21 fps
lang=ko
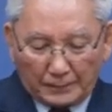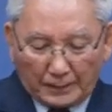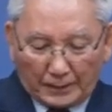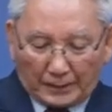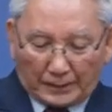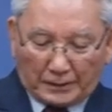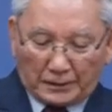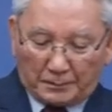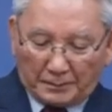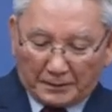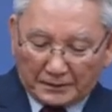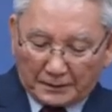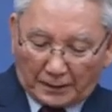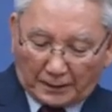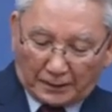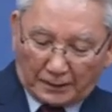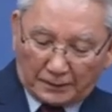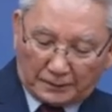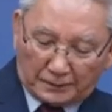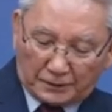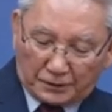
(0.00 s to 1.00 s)
하나님의
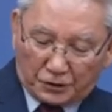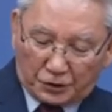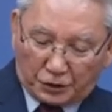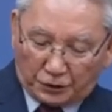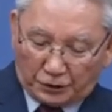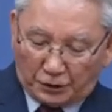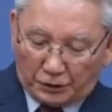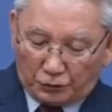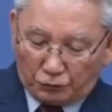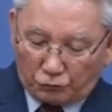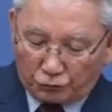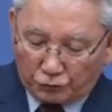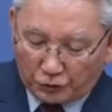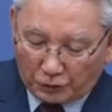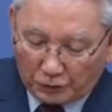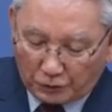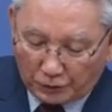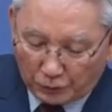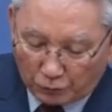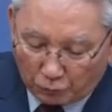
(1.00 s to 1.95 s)
사랑은 친히 육신을